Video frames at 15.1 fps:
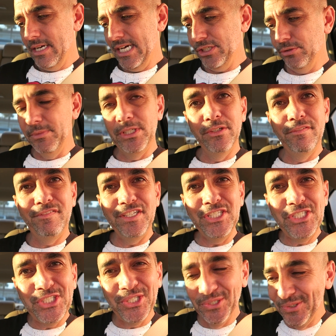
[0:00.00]
Resumindo,
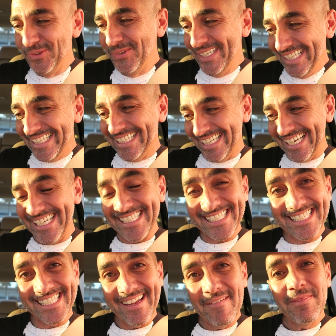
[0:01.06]
21 e
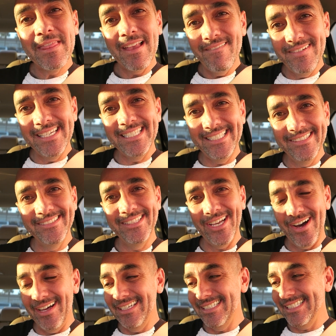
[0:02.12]
3. 21
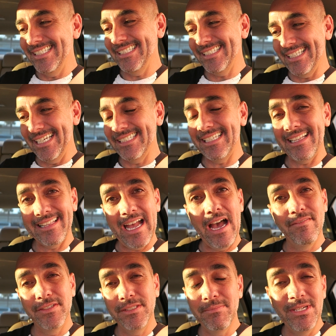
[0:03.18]
dólares e 3
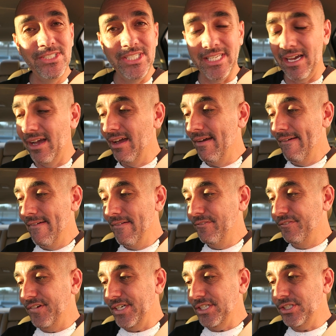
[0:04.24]
centavos. Imagina,
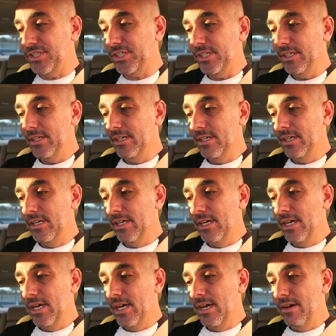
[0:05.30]
20... 26
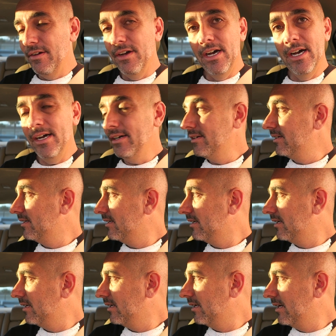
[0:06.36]
people. Hã?
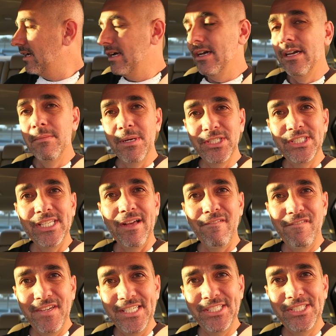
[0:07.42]
26 people too. Imagina,
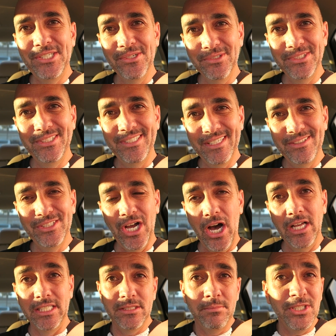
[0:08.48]
21
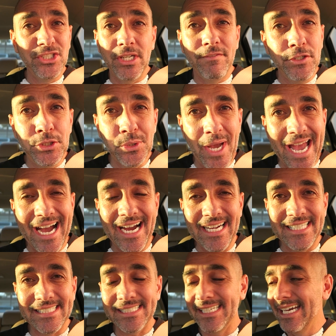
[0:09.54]
dólares, imagina 21
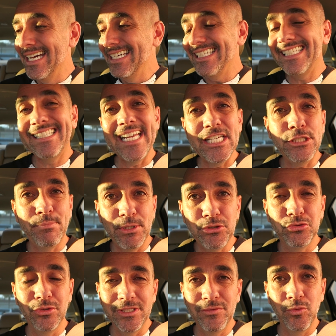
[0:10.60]
reais, seis
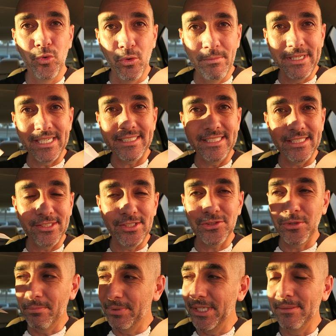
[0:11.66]
pessoas vão comer aqui que
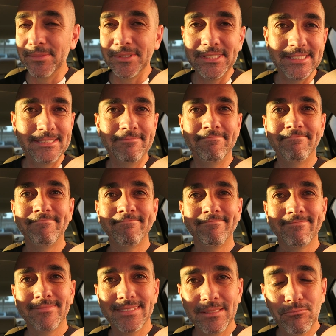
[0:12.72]
nós compramos.
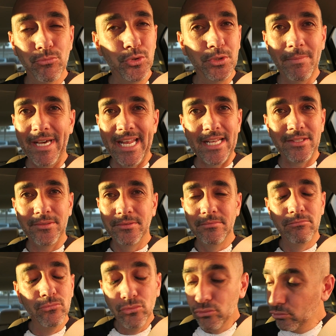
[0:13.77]
Muito barato,
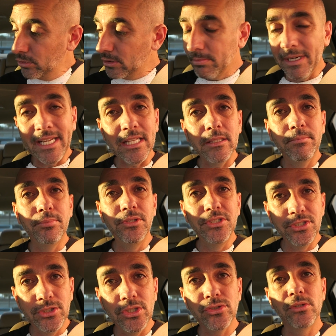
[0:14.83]
muito barato. Por
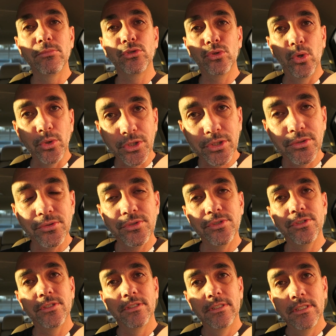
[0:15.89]
isso que nós somos
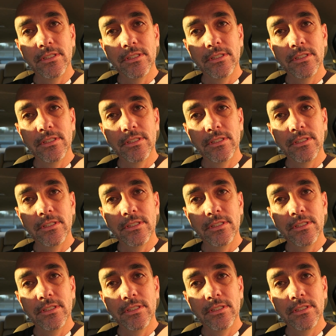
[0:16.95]
gordos.